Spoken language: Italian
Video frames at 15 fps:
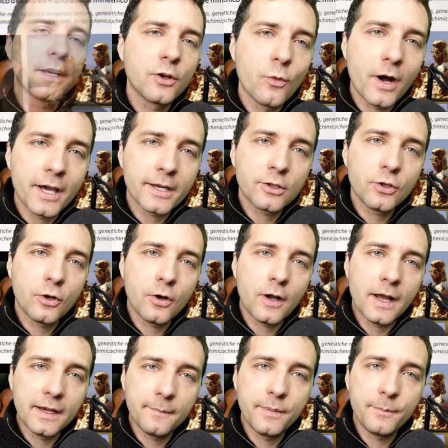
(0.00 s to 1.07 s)
riguardo
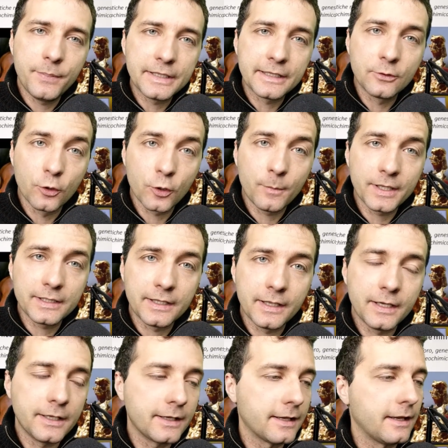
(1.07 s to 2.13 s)
alle pepite d'oro
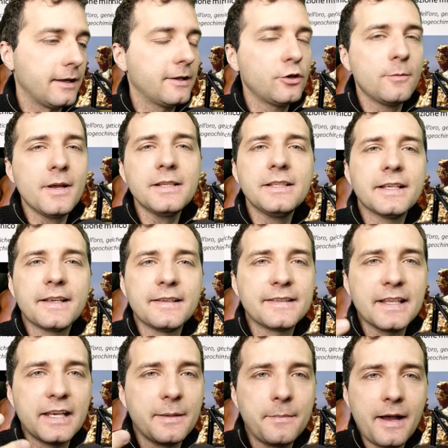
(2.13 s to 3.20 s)
batteriche. La domanda che
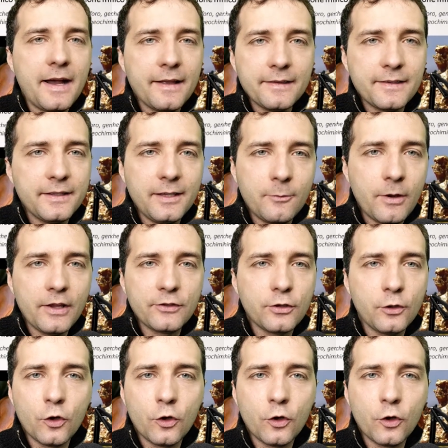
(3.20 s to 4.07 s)
sta alla base di questo